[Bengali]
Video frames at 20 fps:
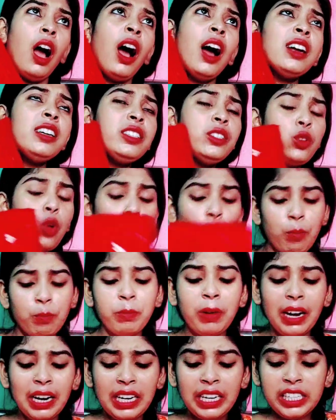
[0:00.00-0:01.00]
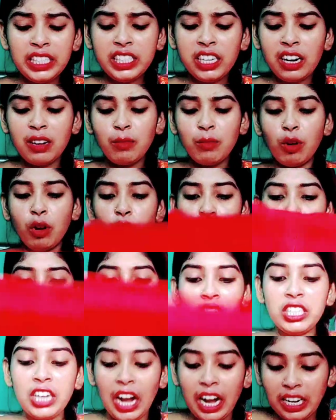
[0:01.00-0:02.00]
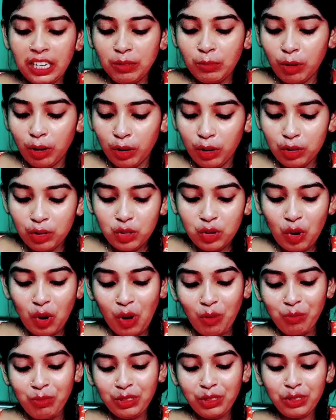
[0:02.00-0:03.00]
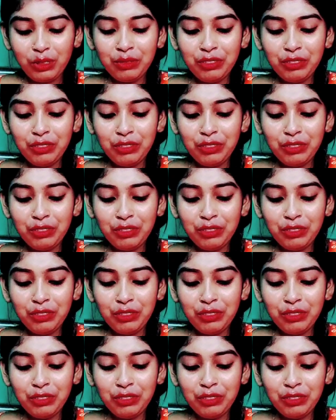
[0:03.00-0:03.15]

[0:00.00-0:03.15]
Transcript: আর টপ কালেকশন বলো বা শাড়ি বলো সবই তো